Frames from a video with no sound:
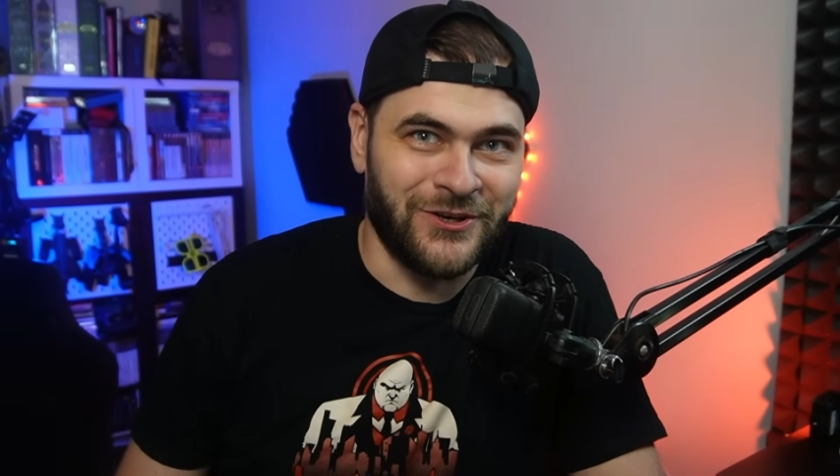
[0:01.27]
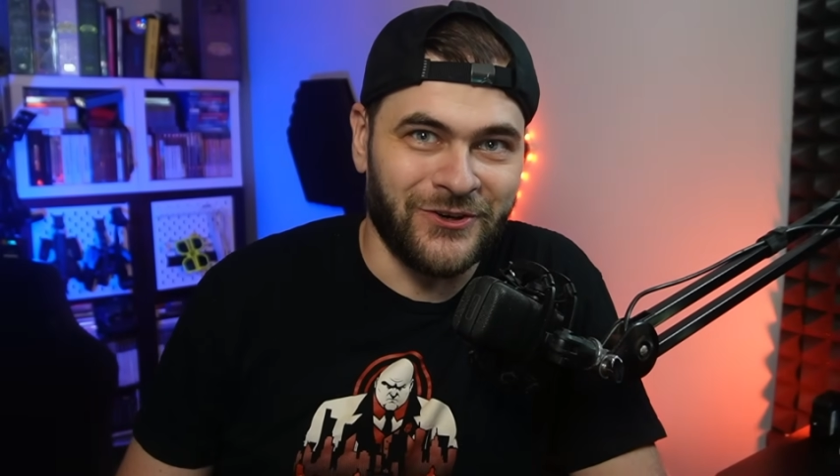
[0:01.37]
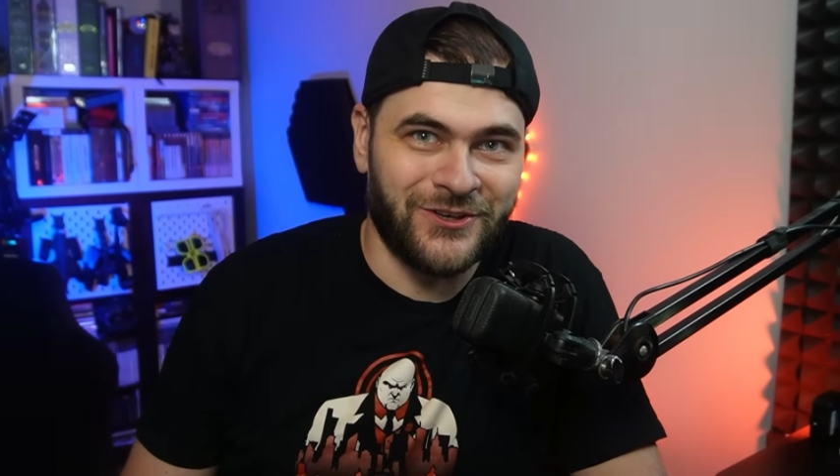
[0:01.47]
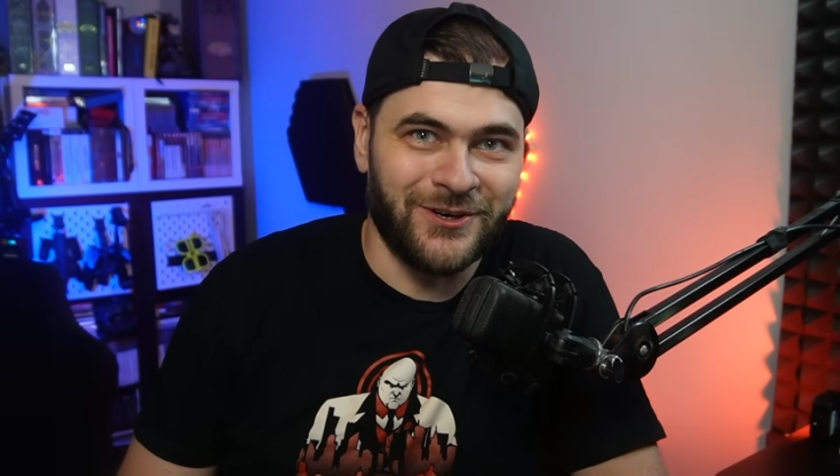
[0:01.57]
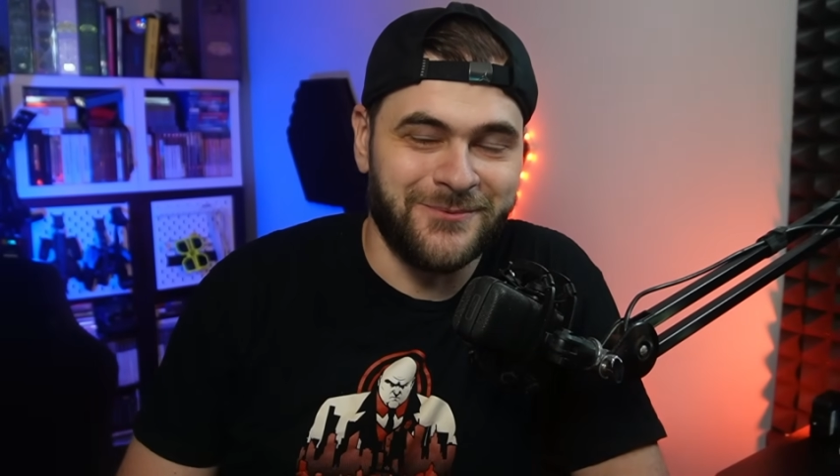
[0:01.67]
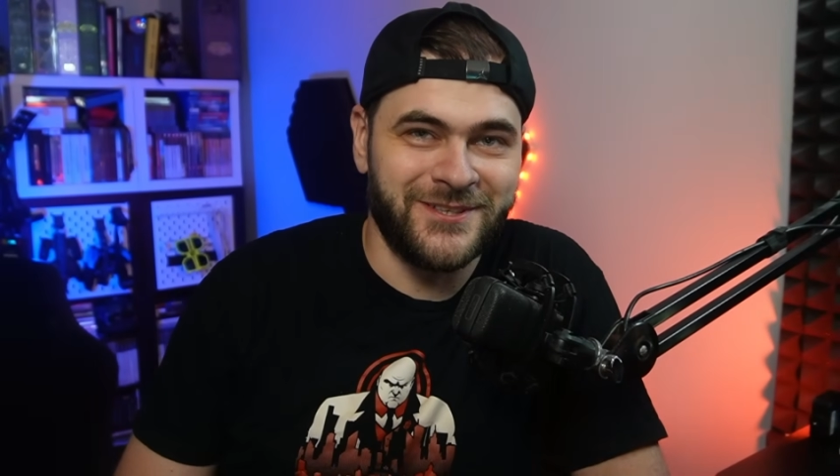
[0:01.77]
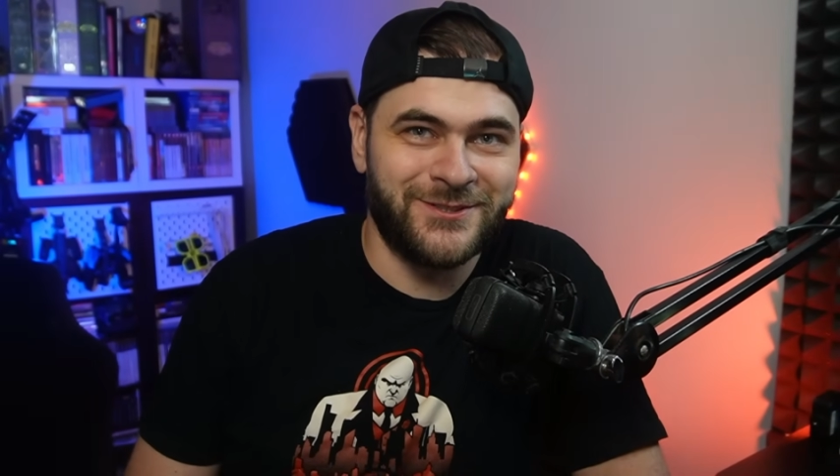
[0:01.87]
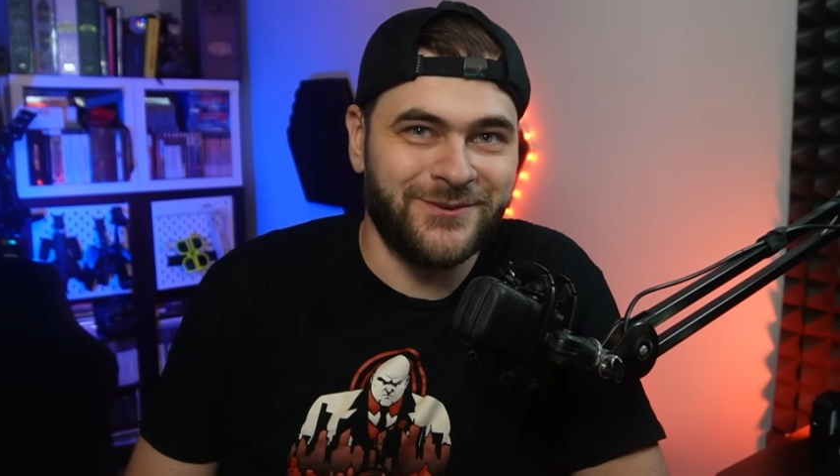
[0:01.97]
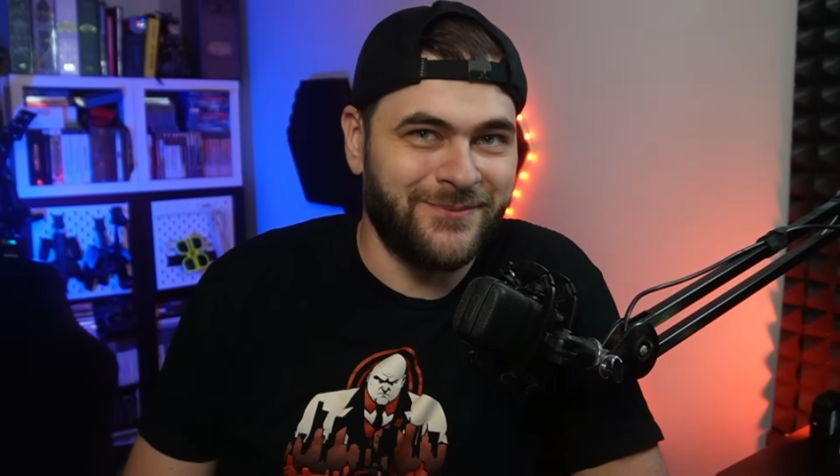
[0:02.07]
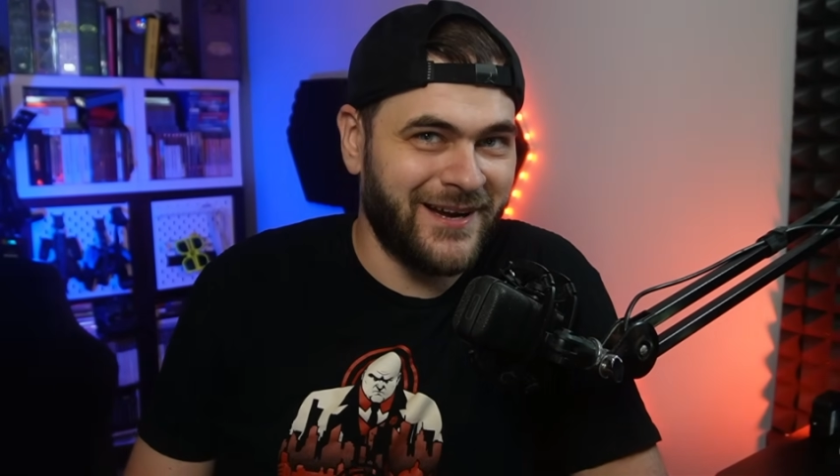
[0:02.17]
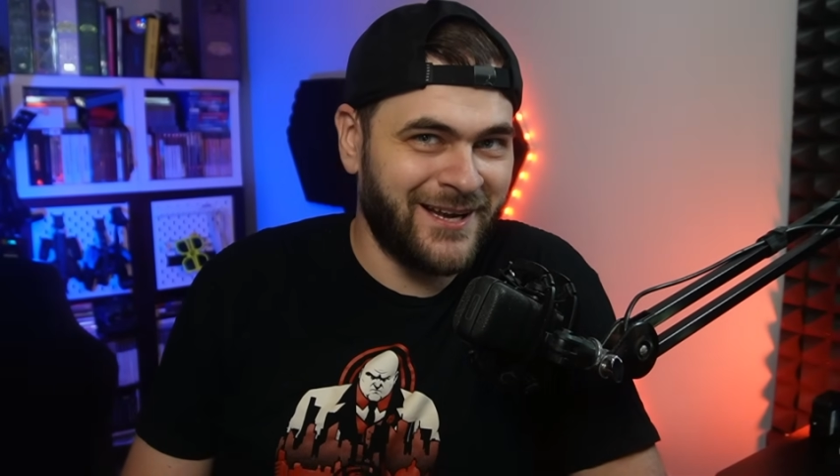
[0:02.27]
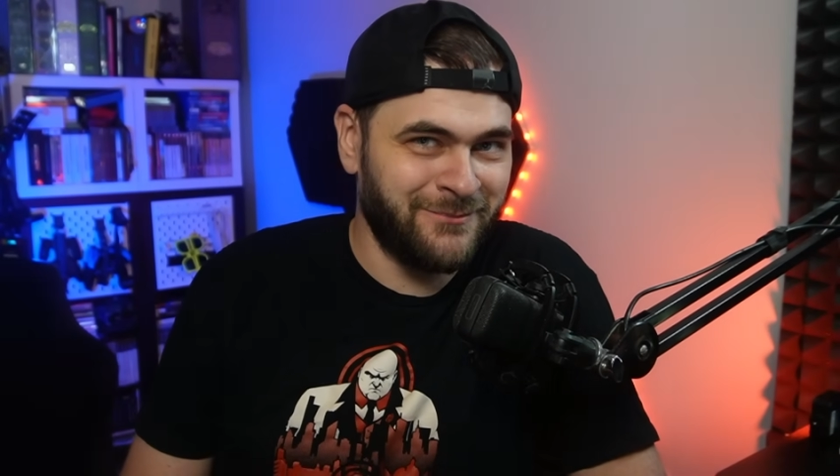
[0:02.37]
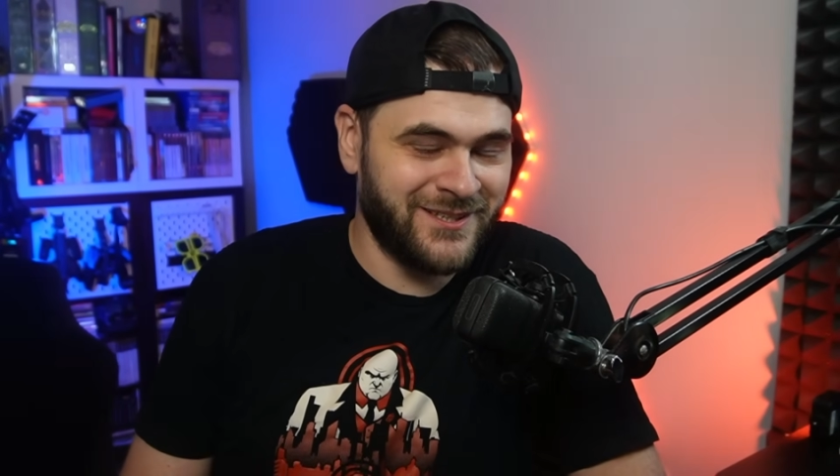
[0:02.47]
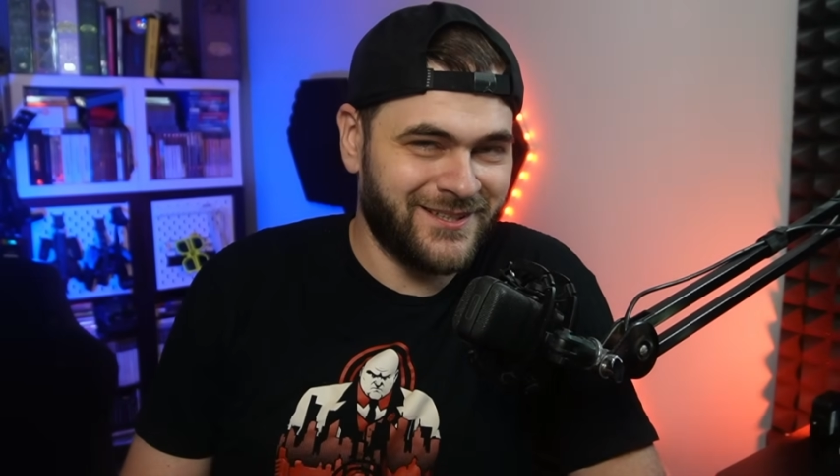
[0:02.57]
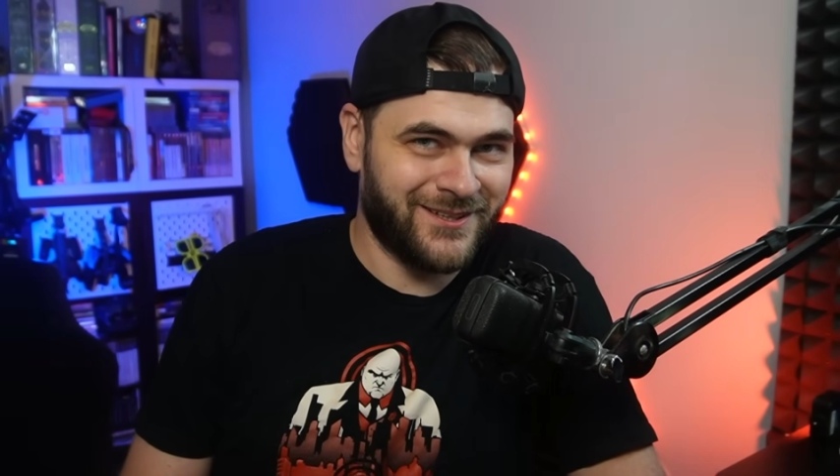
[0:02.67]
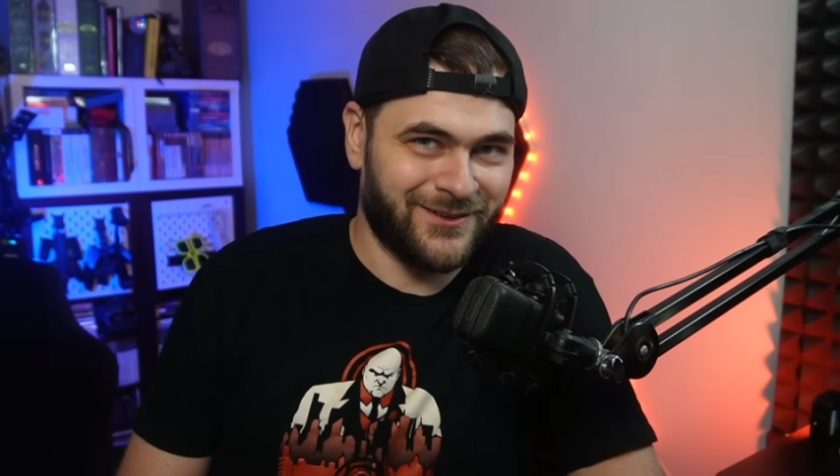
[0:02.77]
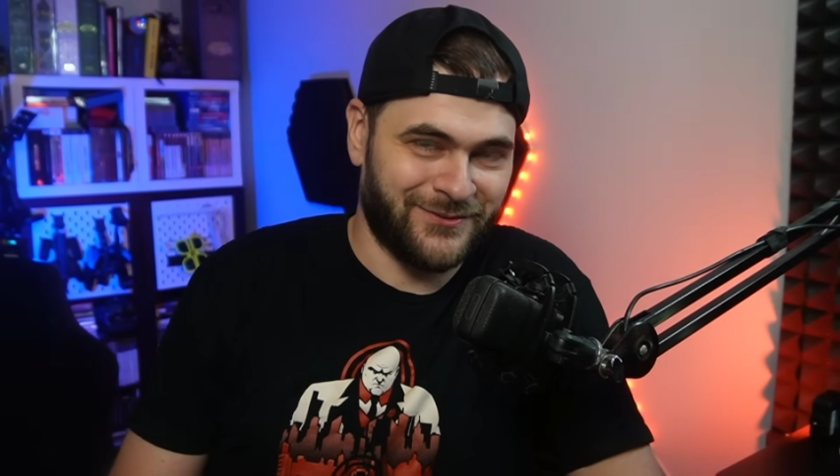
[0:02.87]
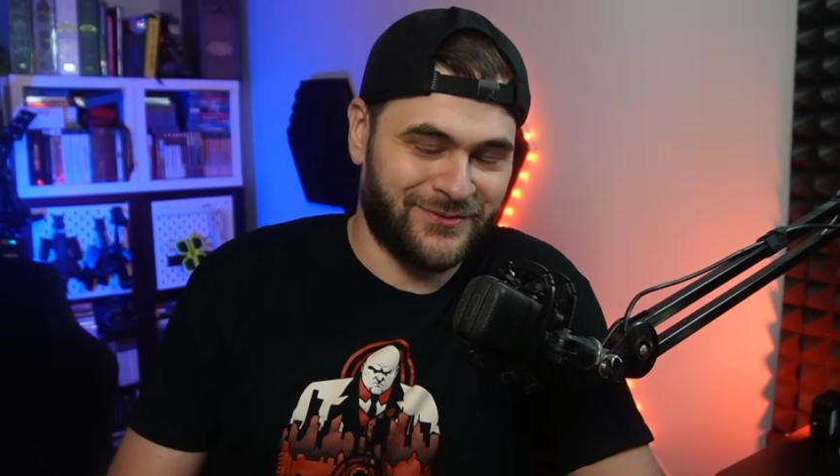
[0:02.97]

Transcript: Kogo my tu mamy? No